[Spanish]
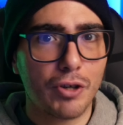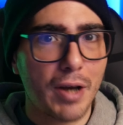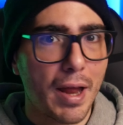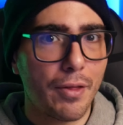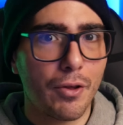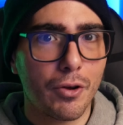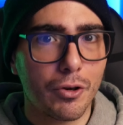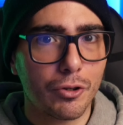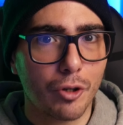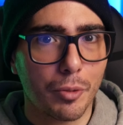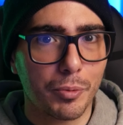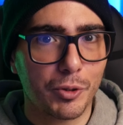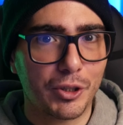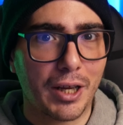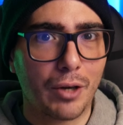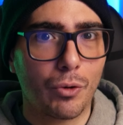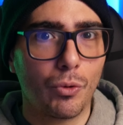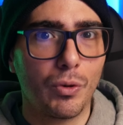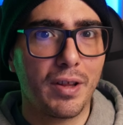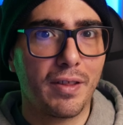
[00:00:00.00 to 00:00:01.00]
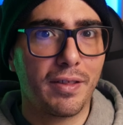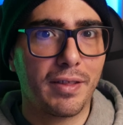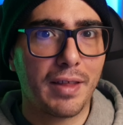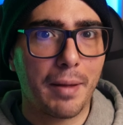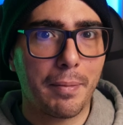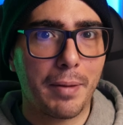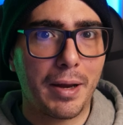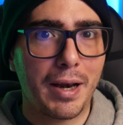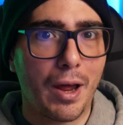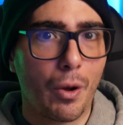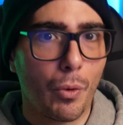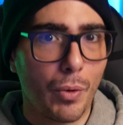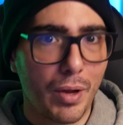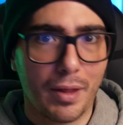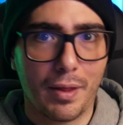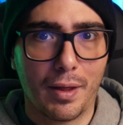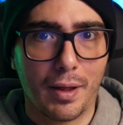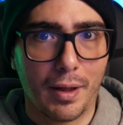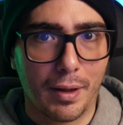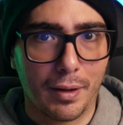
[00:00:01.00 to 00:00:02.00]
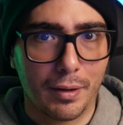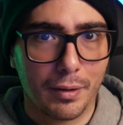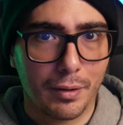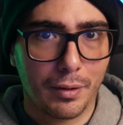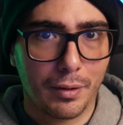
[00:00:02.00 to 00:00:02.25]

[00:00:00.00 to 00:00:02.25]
lados obstaculizaba la huida.